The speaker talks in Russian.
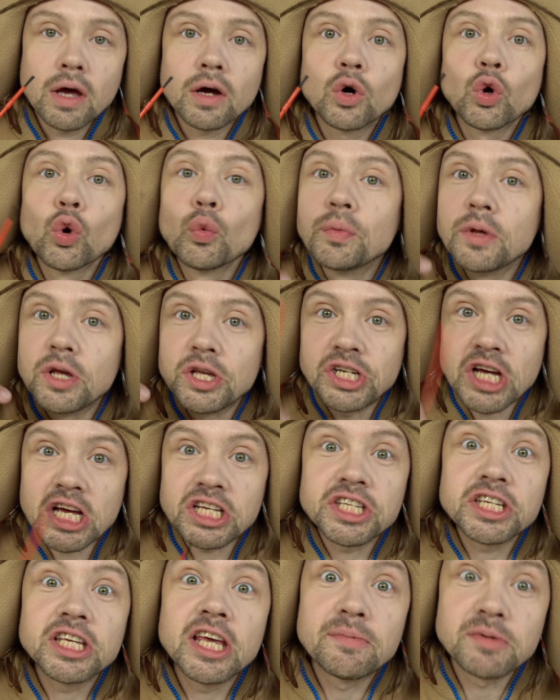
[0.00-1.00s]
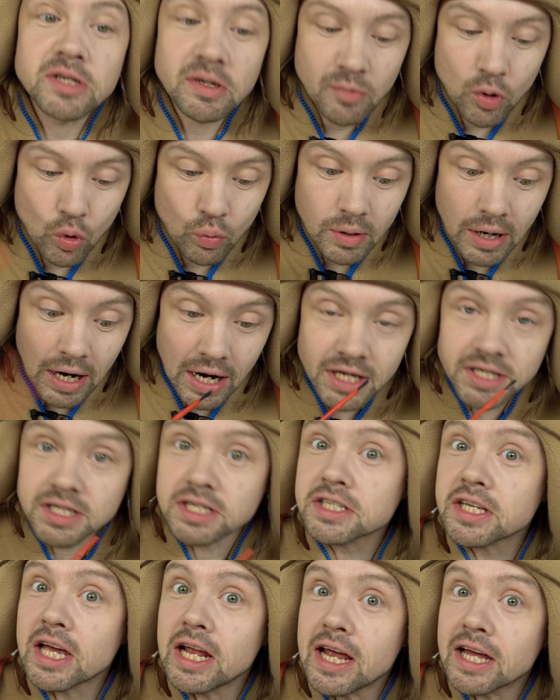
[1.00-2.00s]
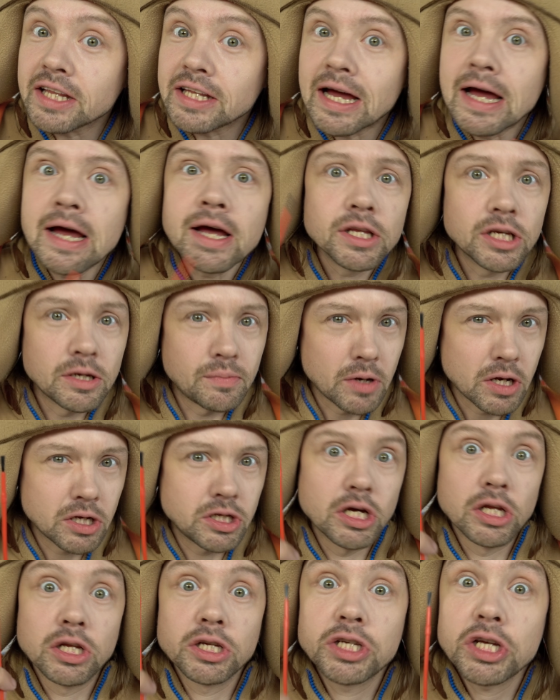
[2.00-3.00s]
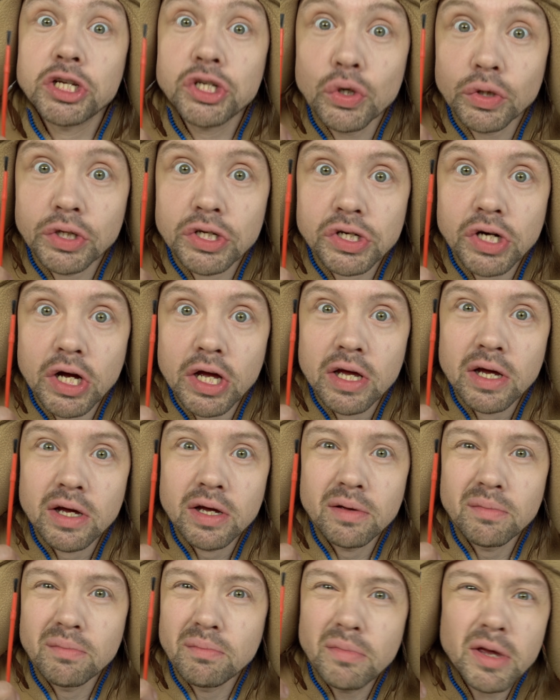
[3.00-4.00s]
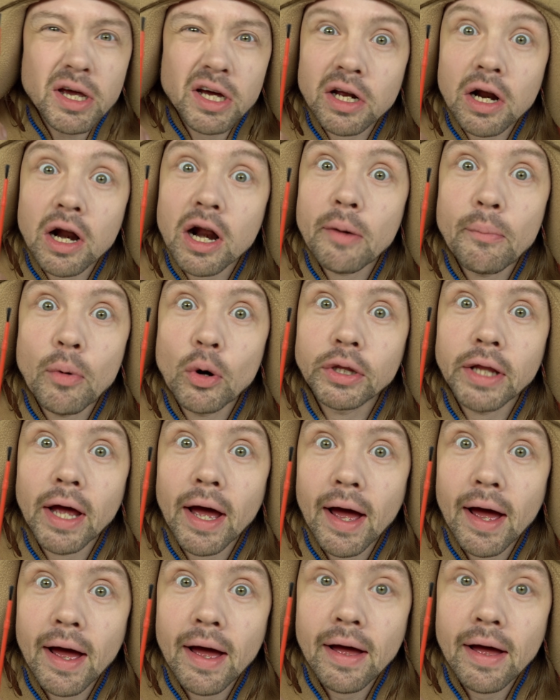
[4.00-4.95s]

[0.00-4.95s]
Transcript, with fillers: Крупные части гипса мы убрали со скелета, теперь дело за щеточкой. Микроработа.